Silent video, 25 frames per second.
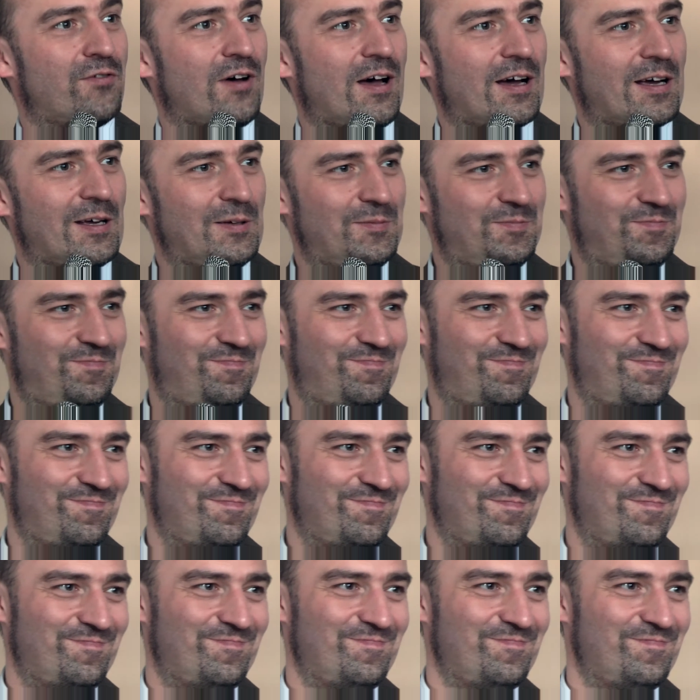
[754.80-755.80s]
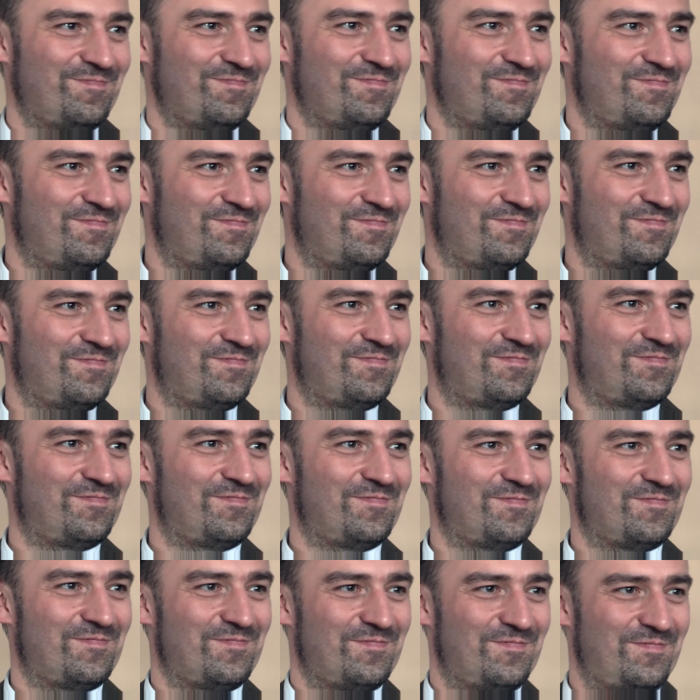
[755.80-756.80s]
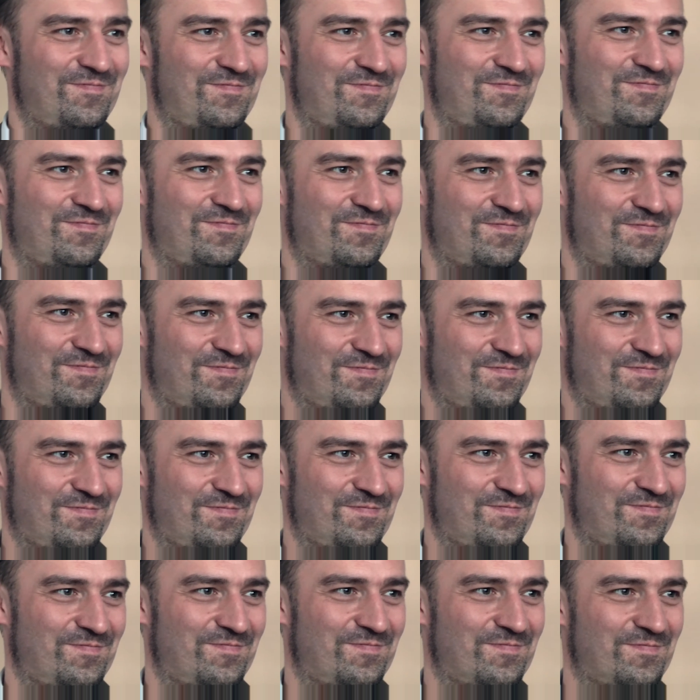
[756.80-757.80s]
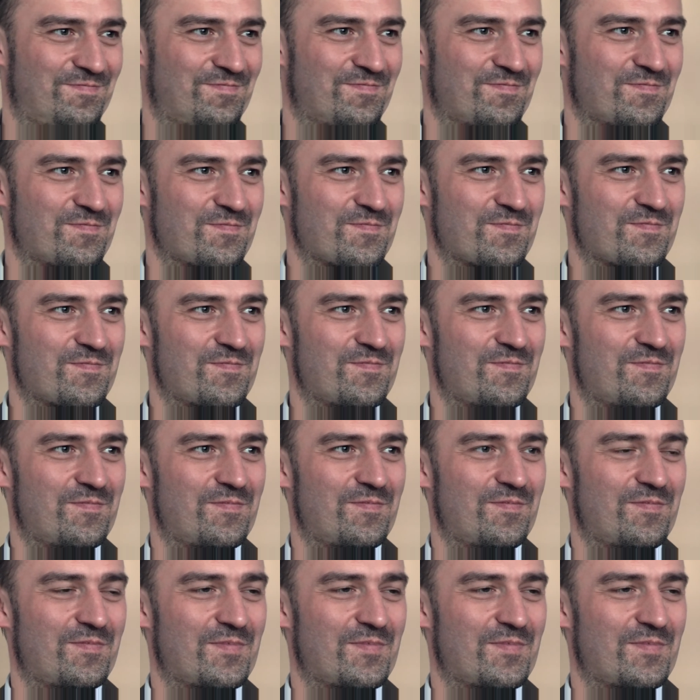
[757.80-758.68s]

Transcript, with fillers: Ja, ich habe sie jetzt absichtlich nicht unterbrochen, weil das sollte man am Stück hören,